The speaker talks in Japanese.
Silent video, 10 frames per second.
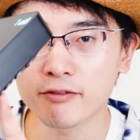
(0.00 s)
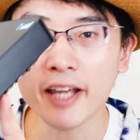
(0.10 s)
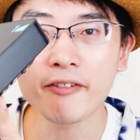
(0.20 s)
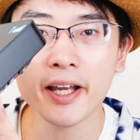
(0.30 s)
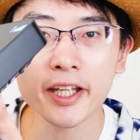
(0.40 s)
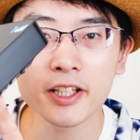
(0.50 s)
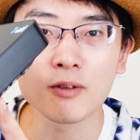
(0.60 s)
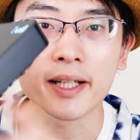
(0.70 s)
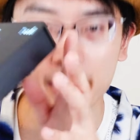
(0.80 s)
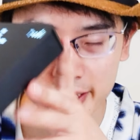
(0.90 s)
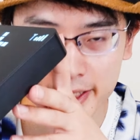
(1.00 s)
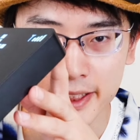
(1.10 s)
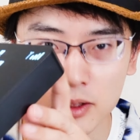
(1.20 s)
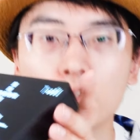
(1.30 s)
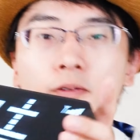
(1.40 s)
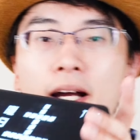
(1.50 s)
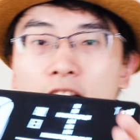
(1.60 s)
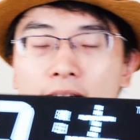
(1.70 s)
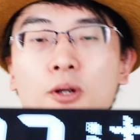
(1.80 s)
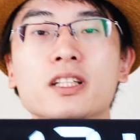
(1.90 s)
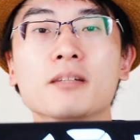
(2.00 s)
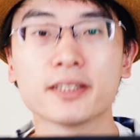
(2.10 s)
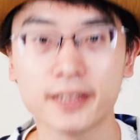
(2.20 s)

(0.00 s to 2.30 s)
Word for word: Wi-Fi 機能は必須というわけではございま